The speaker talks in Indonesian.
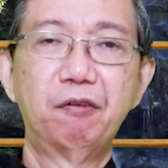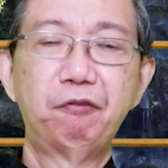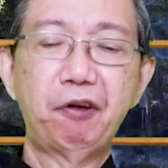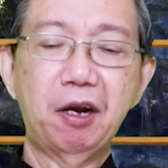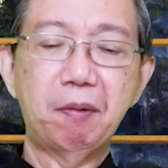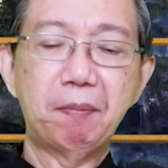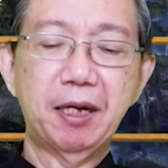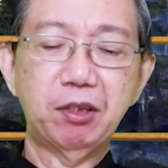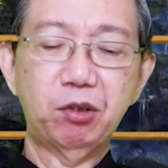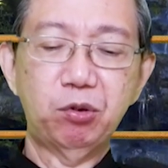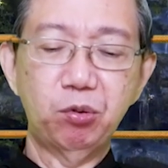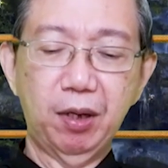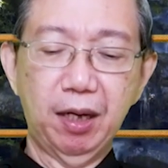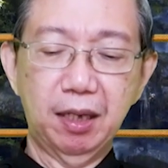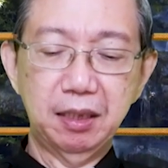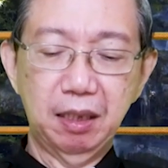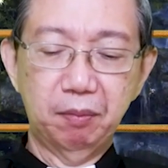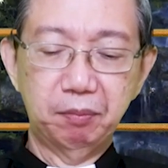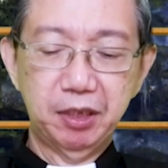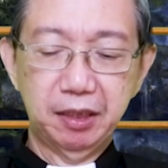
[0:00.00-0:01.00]
Firman
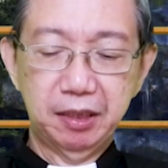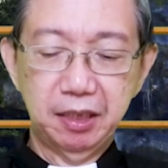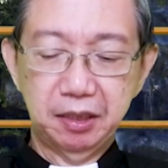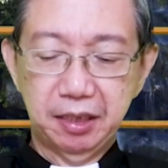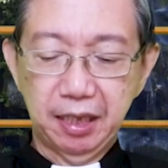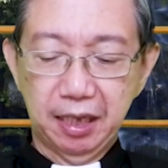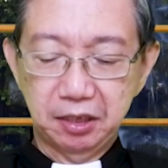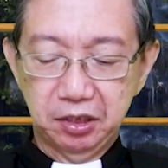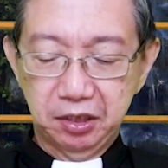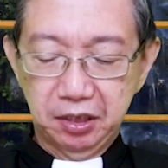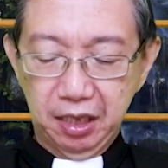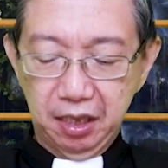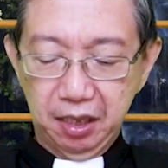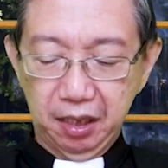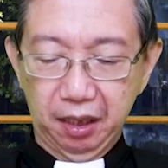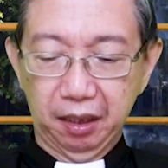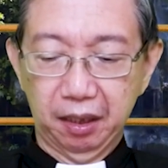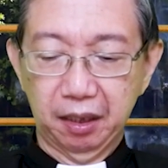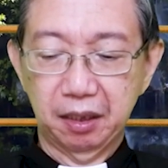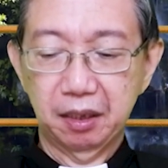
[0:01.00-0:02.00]
Tuhan yang menjadi
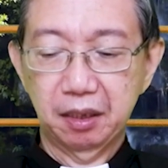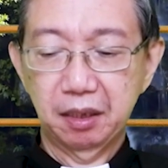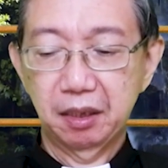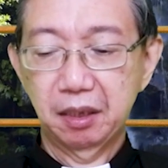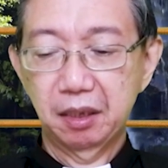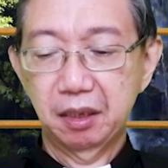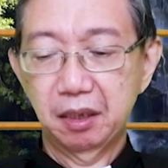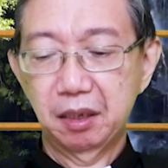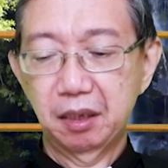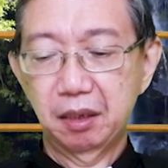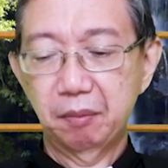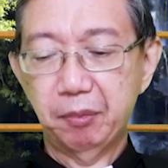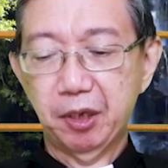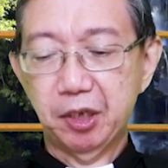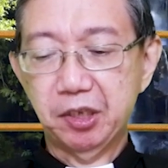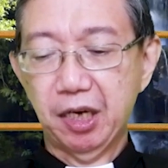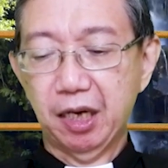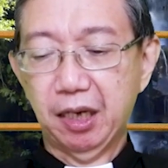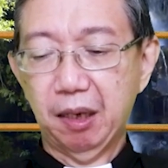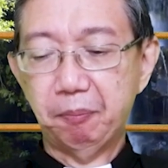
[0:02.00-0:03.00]
dasar
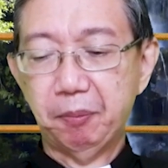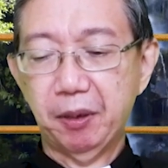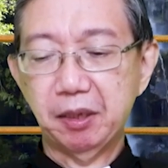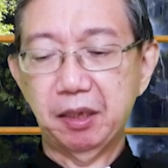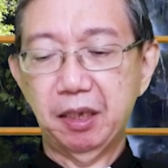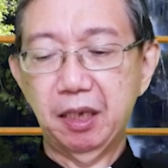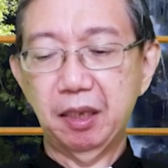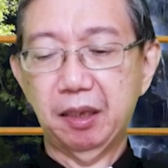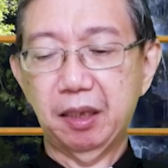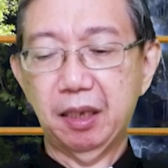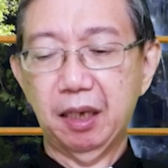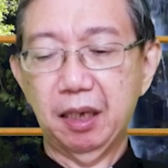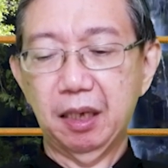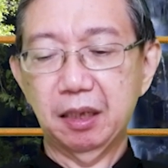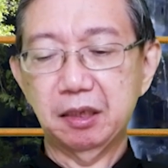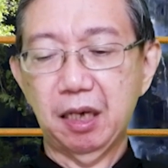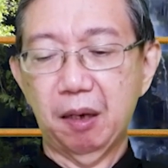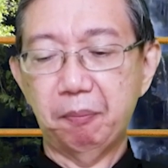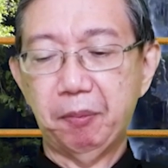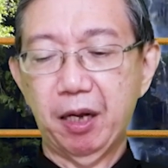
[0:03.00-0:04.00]
percakapan
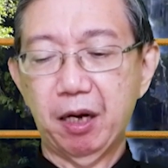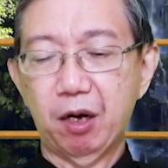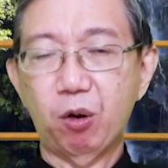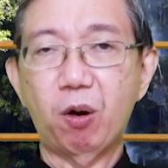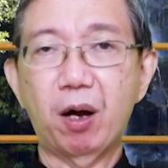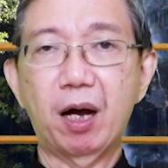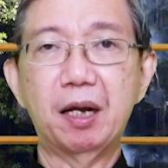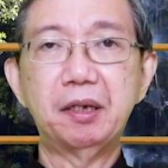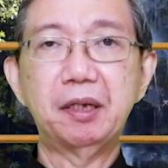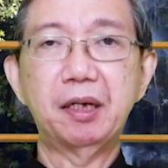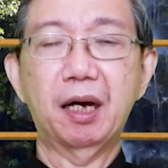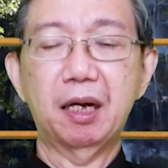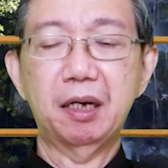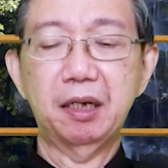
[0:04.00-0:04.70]
kita sapaan rohani